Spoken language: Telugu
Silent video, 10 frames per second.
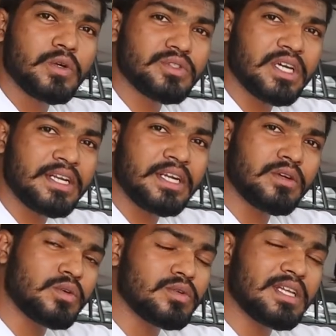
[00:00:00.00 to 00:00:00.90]
టూ థర్టీ
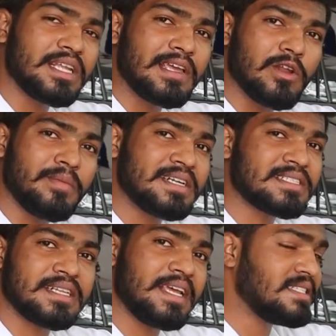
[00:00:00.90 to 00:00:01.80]
టు టూ థర్టీ
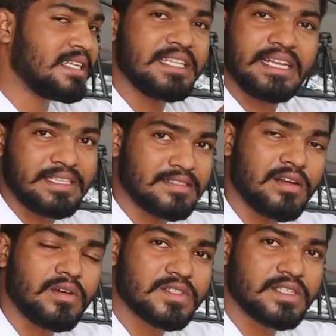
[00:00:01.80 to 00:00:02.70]
కిలోమీటర్స్ రేంజ్ రేంజ్ అనేది
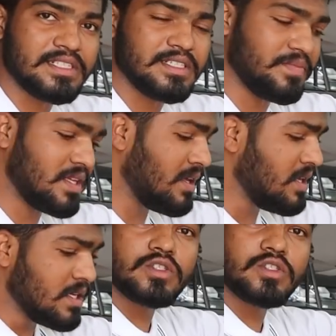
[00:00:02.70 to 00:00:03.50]
నెక్సాన్లో వస్తుందని చెప్తే